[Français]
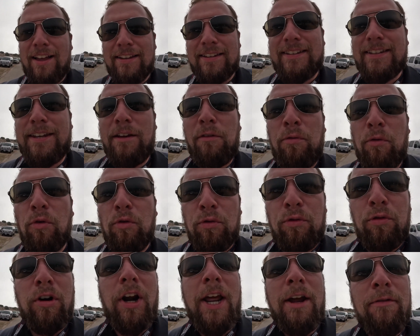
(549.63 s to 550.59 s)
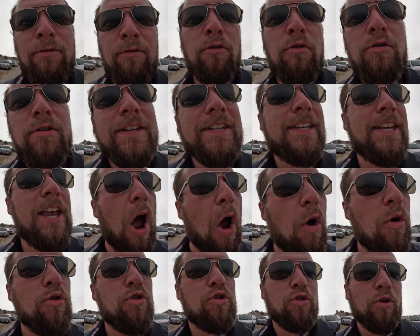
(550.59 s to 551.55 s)
si vous voulez vous aussi
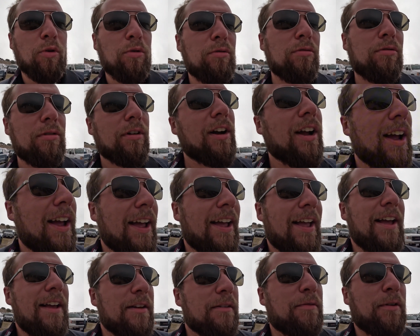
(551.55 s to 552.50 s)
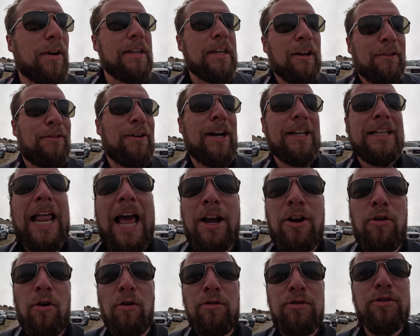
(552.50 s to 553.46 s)
un jour venir faire de
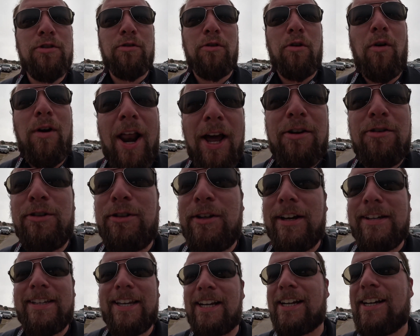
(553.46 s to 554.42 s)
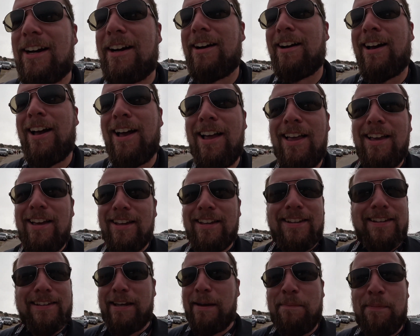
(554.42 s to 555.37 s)
la course au Laguna Seca,
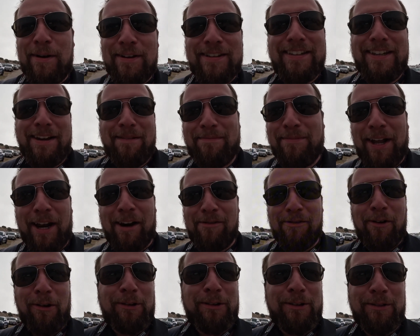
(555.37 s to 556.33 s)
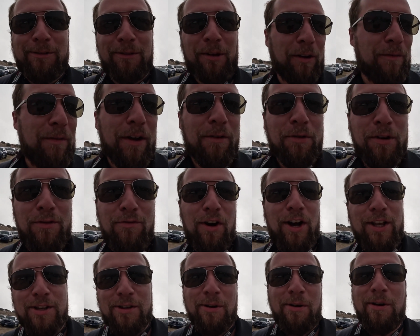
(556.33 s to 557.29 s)
c'est possible dans le fond. Trouvez-vous une
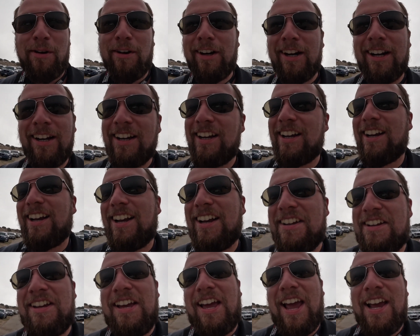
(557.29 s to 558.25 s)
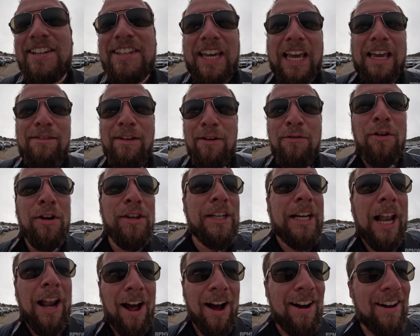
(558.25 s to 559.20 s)
voiture, inscrivez-vous
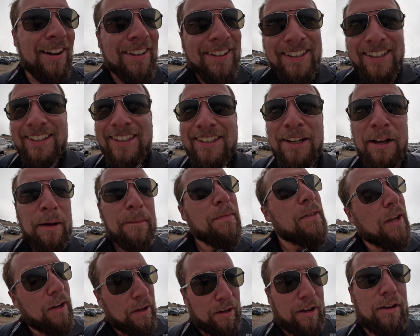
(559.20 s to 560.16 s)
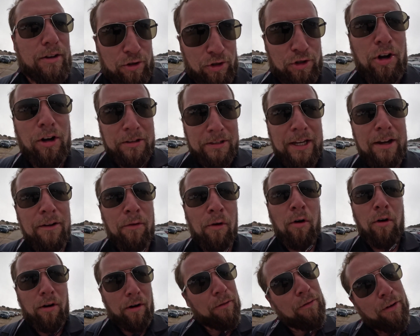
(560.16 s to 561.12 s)
une classe, sortez
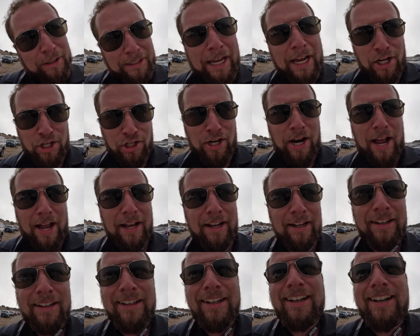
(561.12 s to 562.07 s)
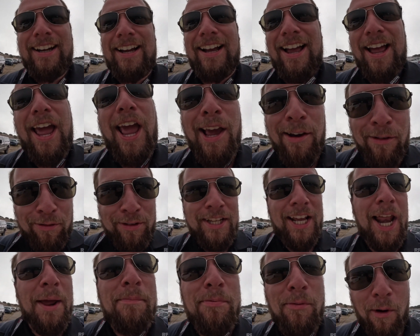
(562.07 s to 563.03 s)
euh, votre argent et
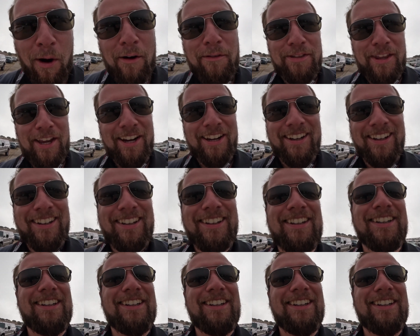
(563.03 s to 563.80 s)
vous allez pouvoir venir.